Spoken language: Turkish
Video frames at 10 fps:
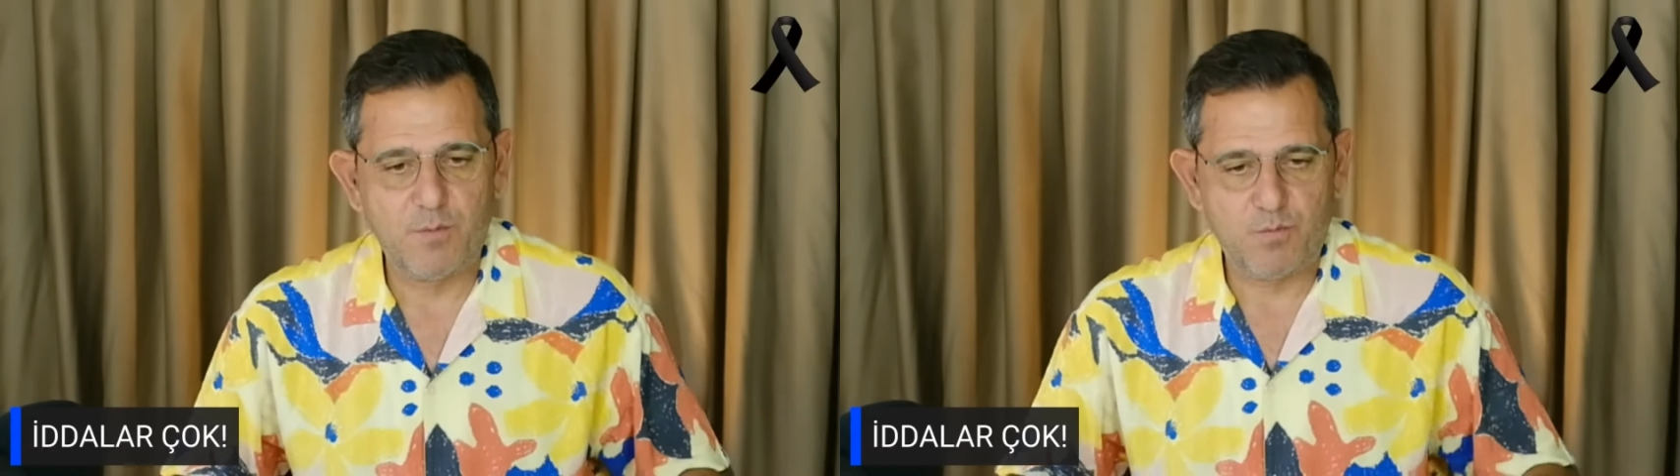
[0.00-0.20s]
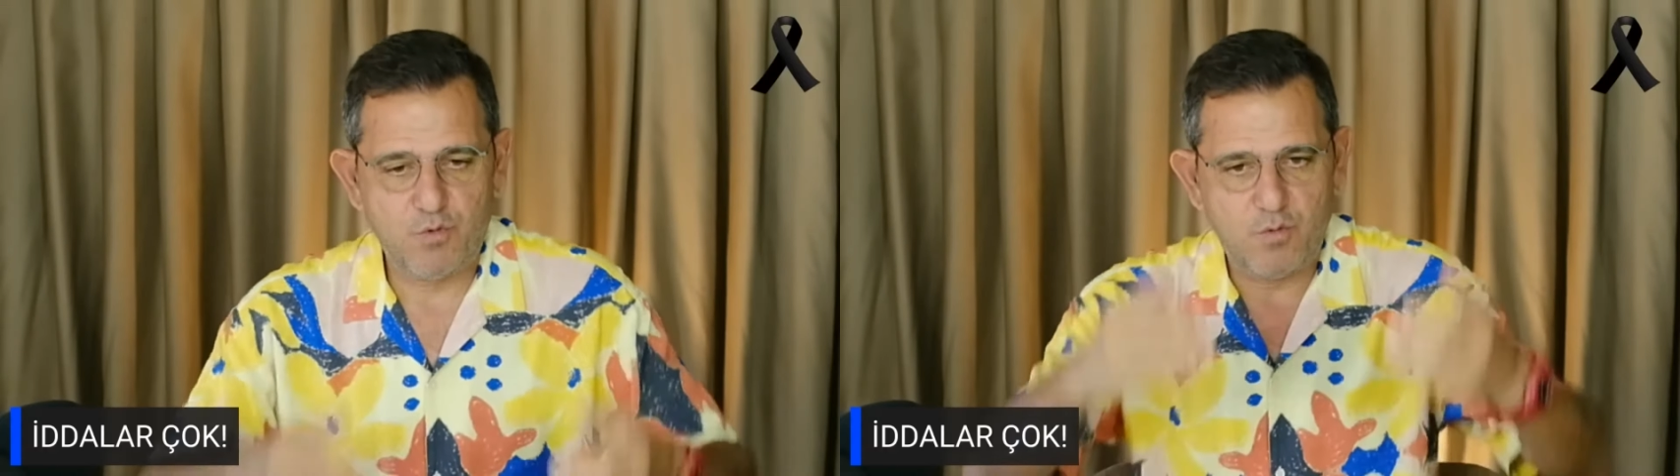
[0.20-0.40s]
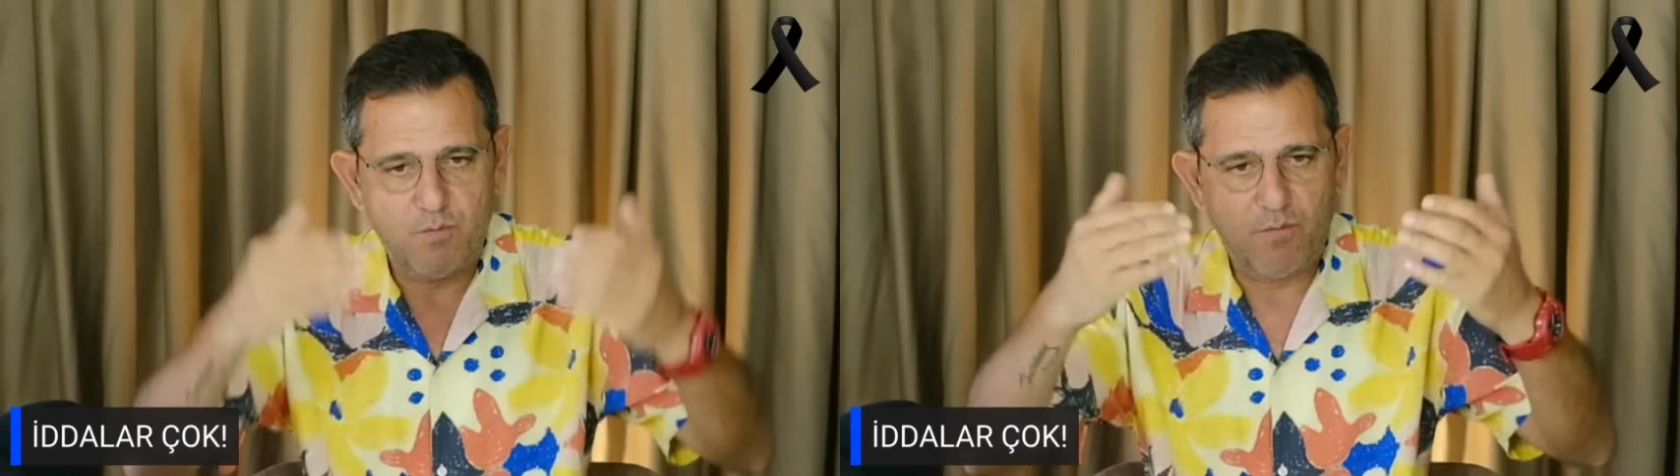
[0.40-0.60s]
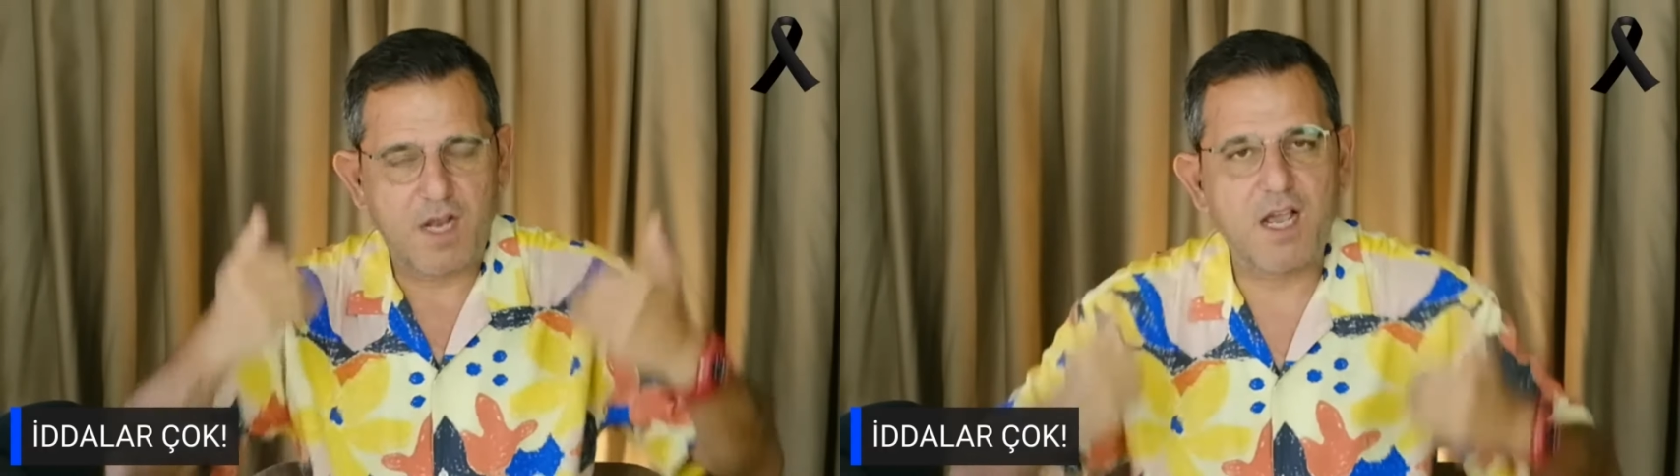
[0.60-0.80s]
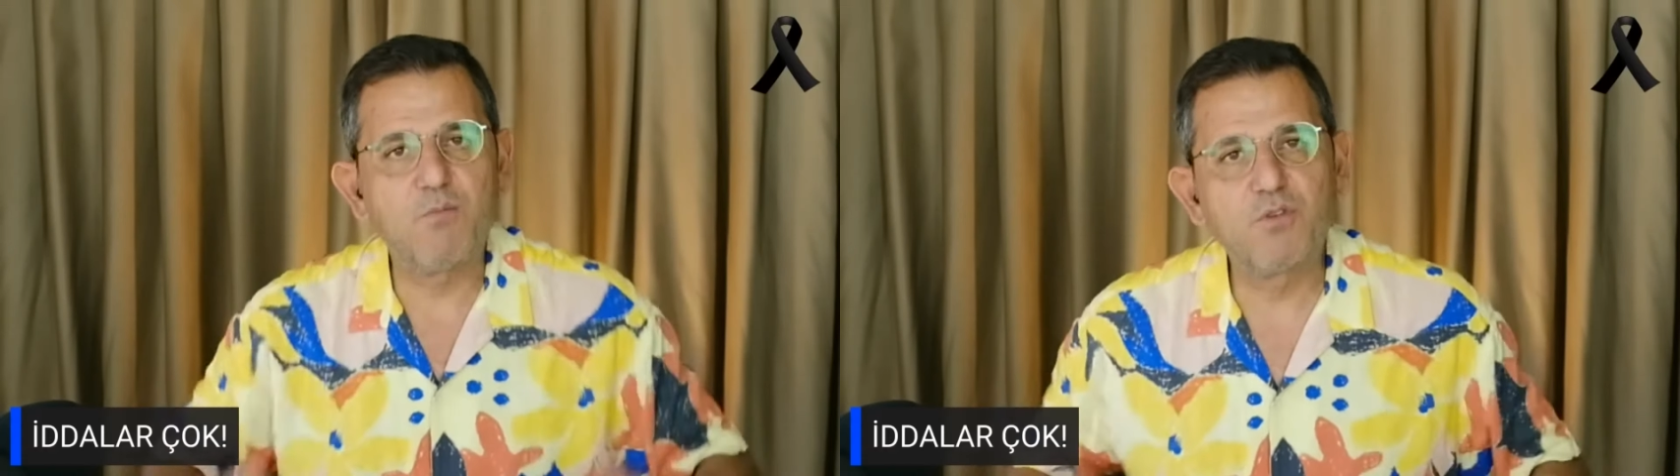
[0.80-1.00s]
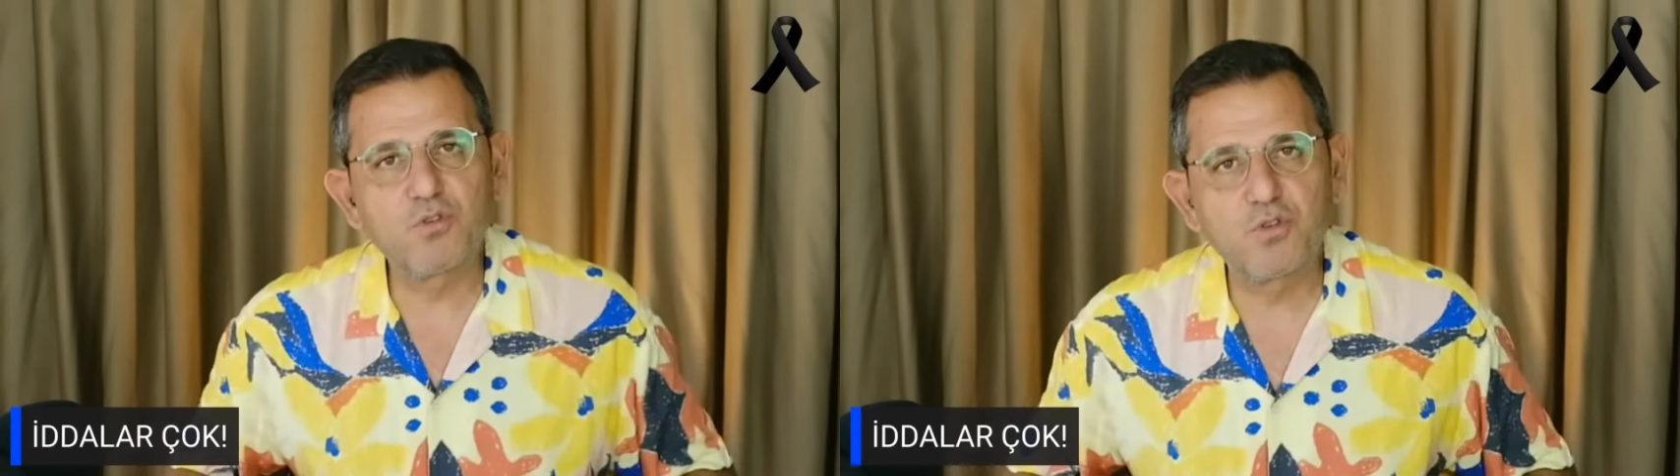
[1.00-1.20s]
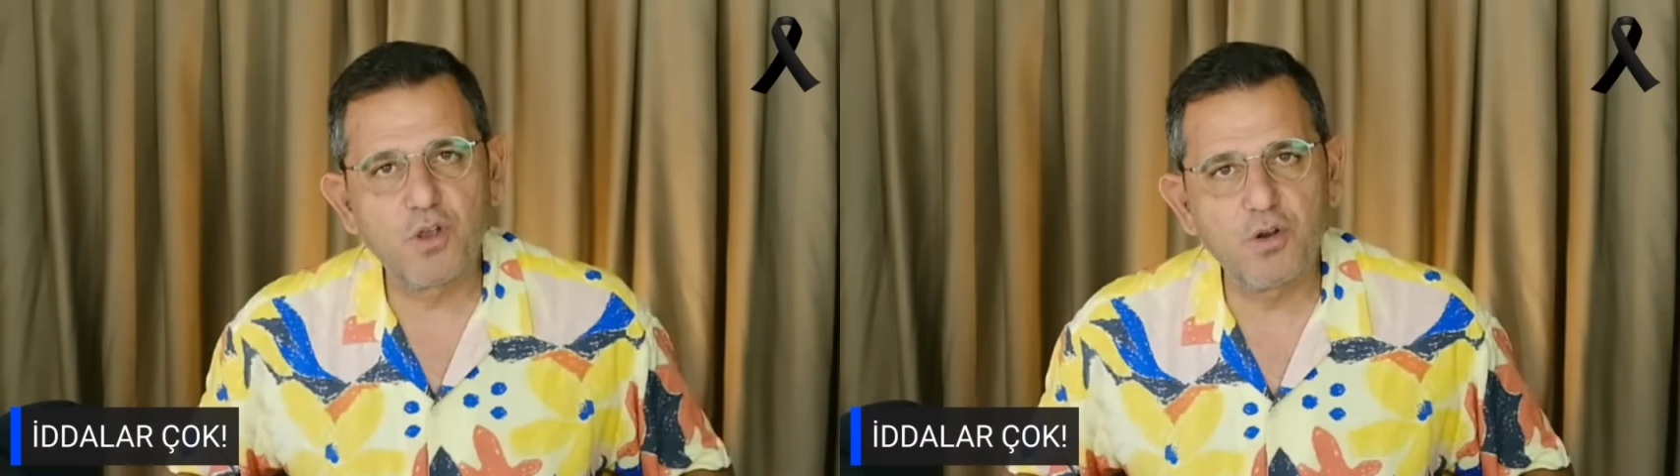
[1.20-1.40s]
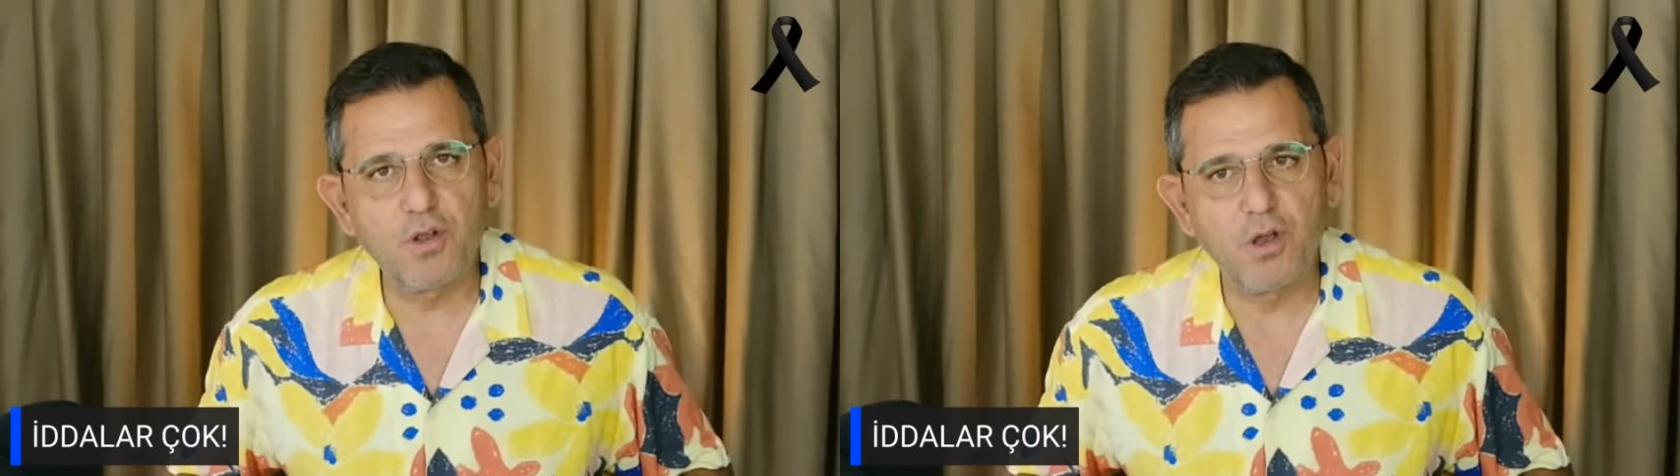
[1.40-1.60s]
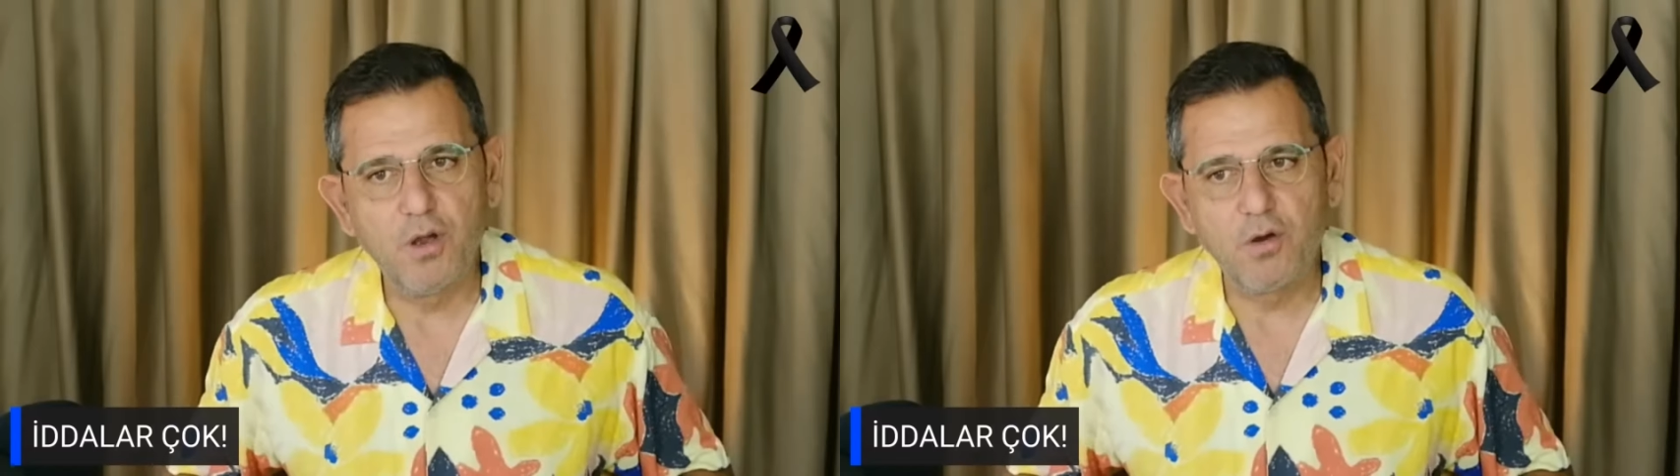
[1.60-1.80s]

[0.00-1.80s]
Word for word: Bu bakan bunu söylüyor.